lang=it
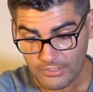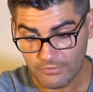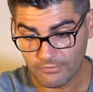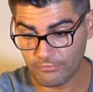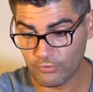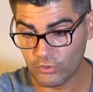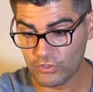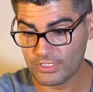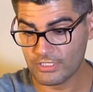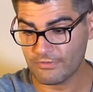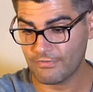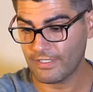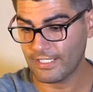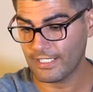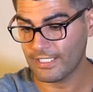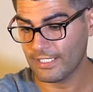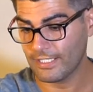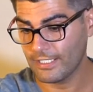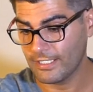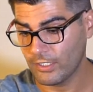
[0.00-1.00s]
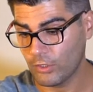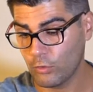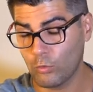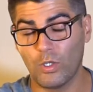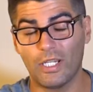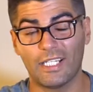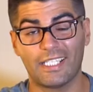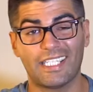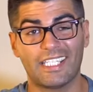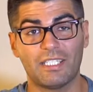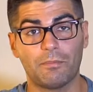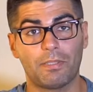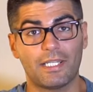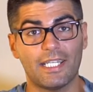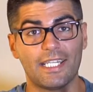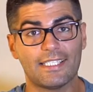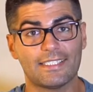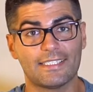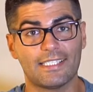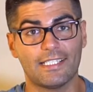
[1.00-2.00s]
forse fare qualche
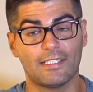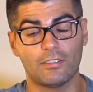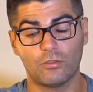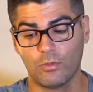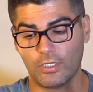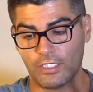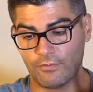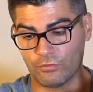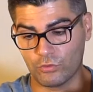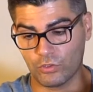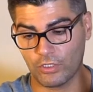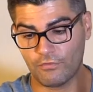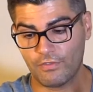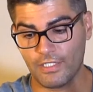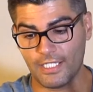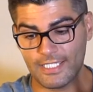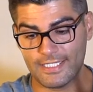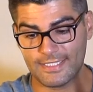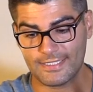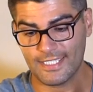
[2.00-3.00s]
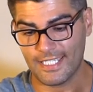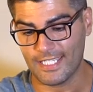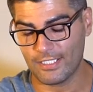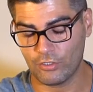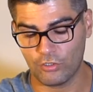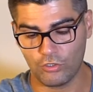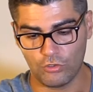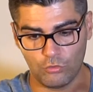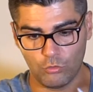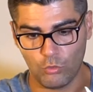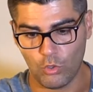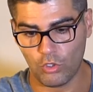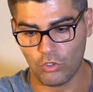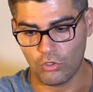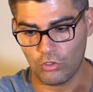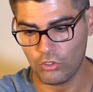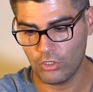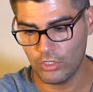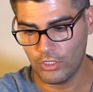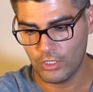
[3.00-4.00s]
ripresa o qualche fotografia all'esterno in un
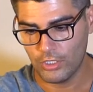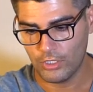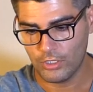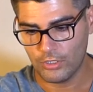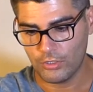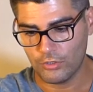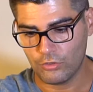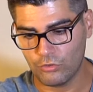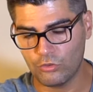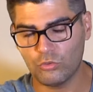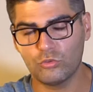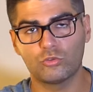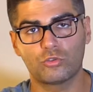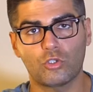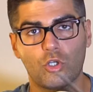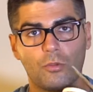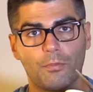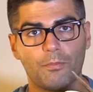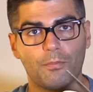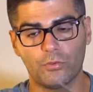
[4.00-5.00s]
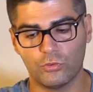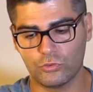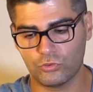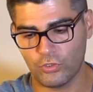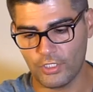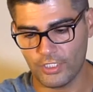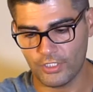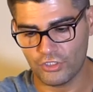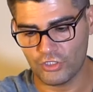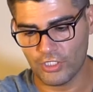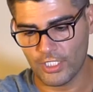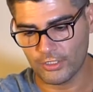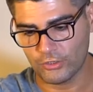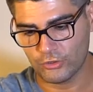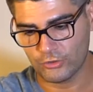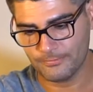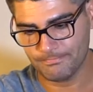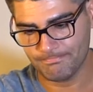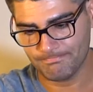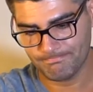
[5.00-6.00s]
luogo non troppo
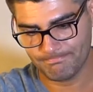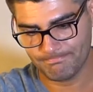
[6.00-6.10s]
soleggiato,